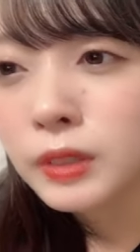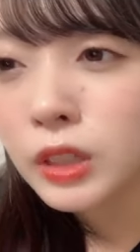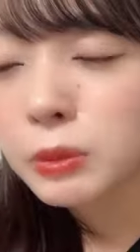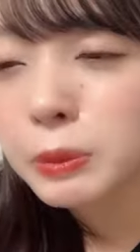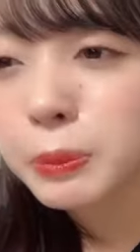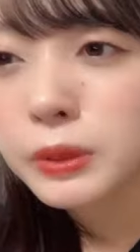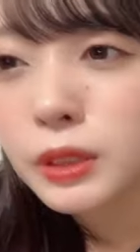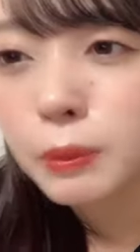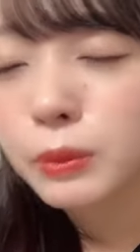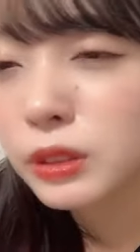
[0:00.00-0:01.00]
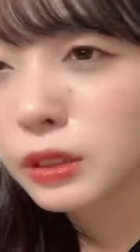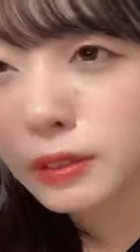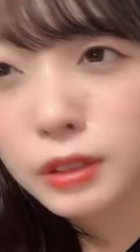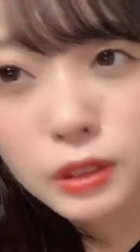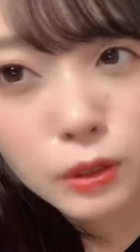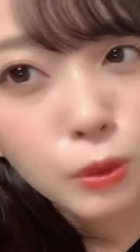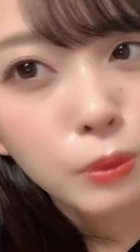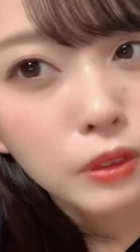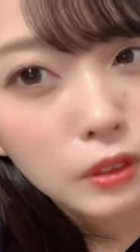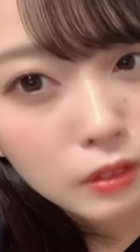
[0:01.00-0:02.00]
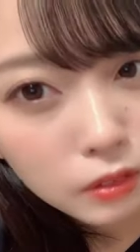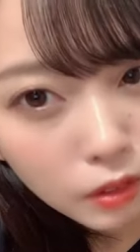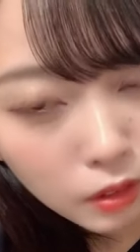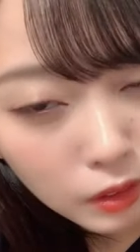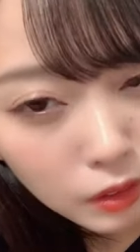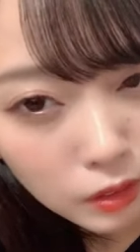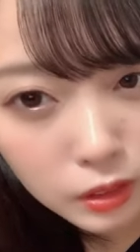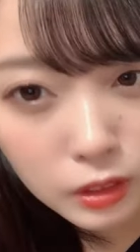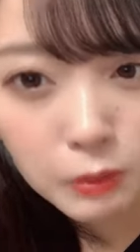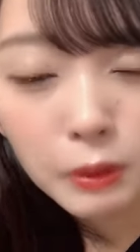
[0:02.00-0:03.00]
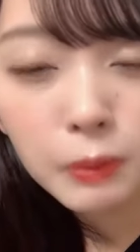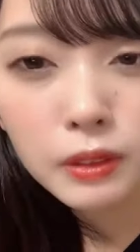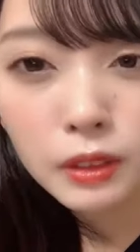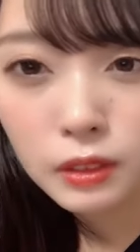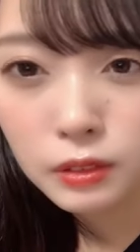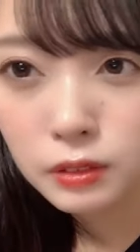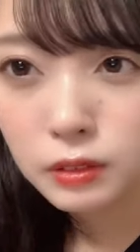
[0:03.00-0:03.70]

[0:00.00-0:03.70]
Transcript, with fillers: 竹ピッピさんも最初から最後まであれだったし今まで